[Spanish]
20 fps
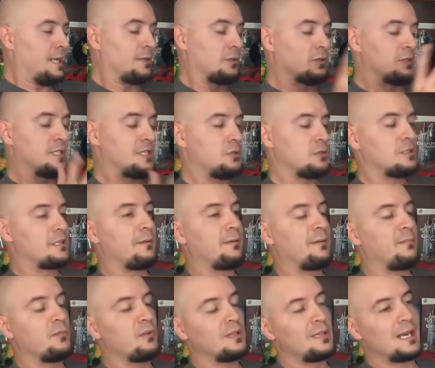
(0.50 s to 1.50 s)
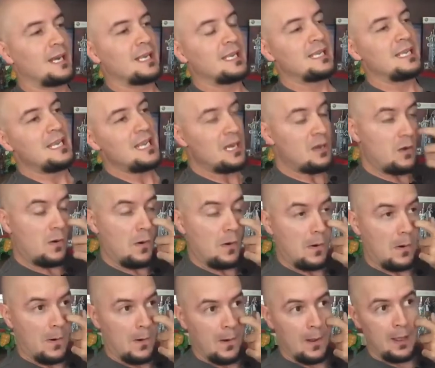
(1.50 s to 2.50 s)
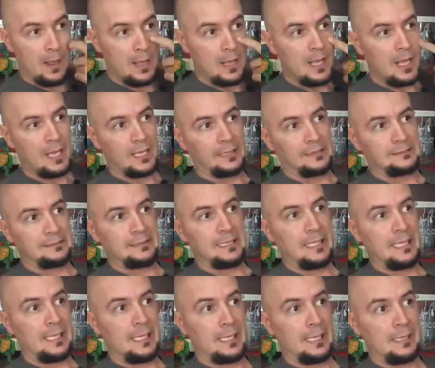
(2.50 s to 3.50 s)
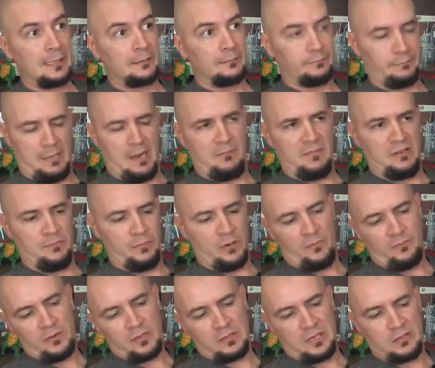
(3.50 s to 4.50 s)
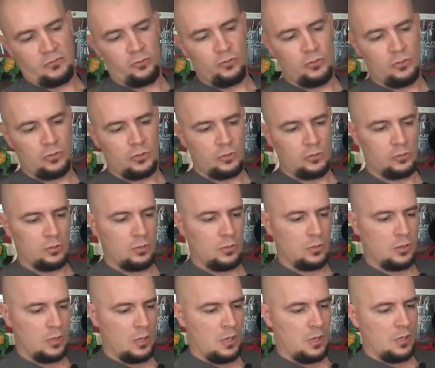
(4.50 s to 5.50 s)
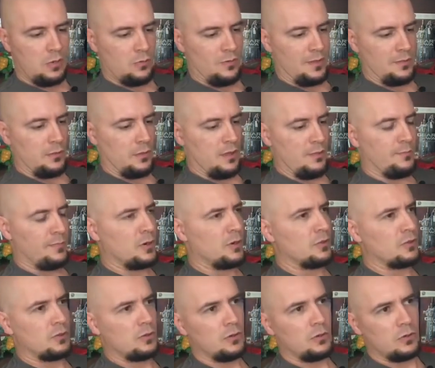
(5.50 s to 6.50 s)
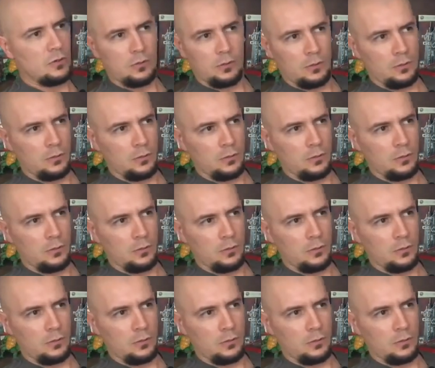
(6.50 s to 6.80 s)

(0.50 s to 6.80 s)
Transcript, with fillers: Entonces yo estaba muy tranquilo este, en mis propios asuntos cuando de pronto...